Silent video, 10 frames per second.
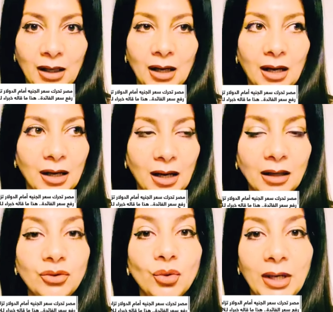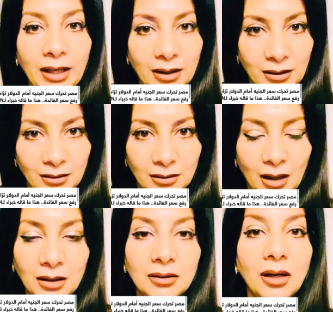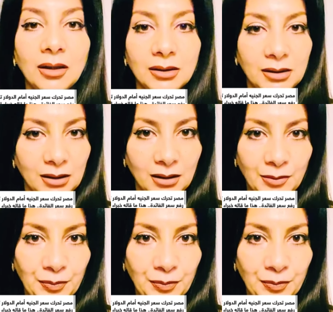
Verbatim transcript: آه، الدولاري النقدي